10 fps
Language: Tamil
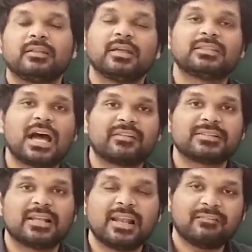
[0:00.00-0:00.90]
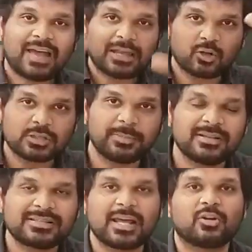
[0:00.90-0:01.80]
இது தாவர செல்லில் வேக்யூல்ஸ்
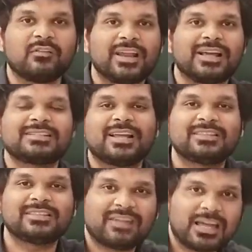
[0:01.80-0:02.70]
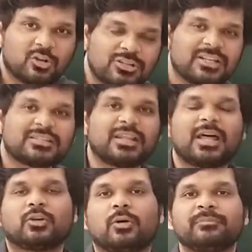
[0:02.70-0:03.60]
பெருசாக இருக்கும் விலங்கு செல்ல வேக்யூல் சின்ன
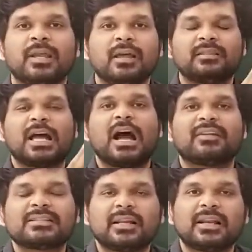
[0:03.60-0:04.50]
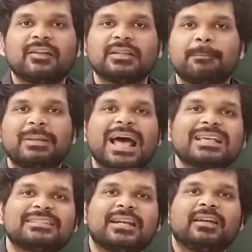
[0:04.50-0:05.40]
சின்னதாக இருக்கும் தாவர செல்களை வந்து
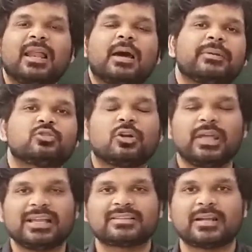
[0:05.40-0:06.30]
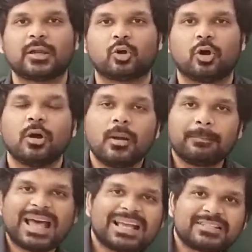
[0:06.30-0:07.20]
பிளாஸ்டிட்கள் அப்படின்னு சொல்லிட்டு எக்ஸ்ட்ரா இருக்கும்
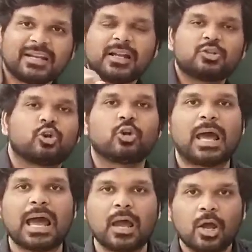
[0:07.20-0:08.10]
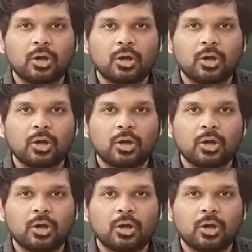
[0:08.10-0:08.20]
பிளாஸ்டிட்கள்னு சொல்லணும்னா